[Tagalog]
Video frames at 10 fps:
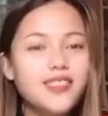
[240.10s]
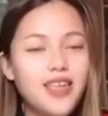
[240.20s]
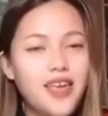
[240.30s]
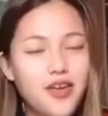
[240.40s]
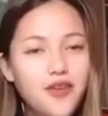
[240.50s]

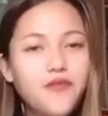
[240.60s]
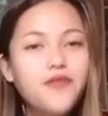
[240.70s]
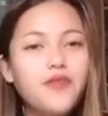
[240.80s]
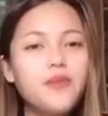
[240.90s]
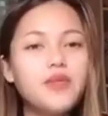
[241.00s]
safe,
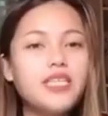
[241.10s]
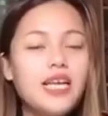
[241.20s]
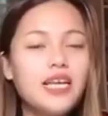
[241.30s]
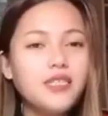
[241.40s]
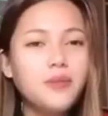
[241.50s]
masing
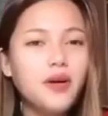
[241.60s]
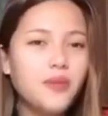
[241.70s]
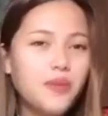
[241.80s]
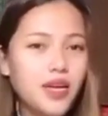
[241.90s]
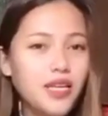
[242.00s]
asa mo
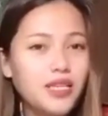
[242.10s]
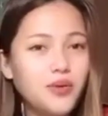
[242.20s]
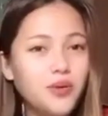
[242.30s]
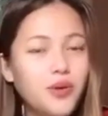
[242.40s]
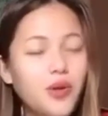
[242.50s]
kang bato,